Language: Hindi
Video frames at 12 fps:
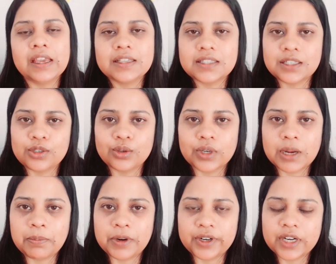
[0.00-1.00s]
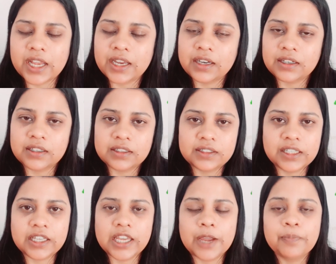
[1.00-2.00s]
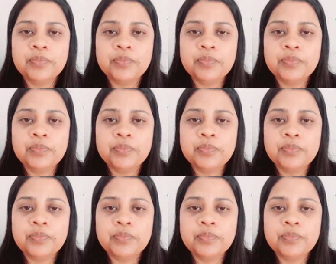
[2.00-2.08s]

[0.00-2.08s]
एग्जिट होना पड़ रहा है ठीक है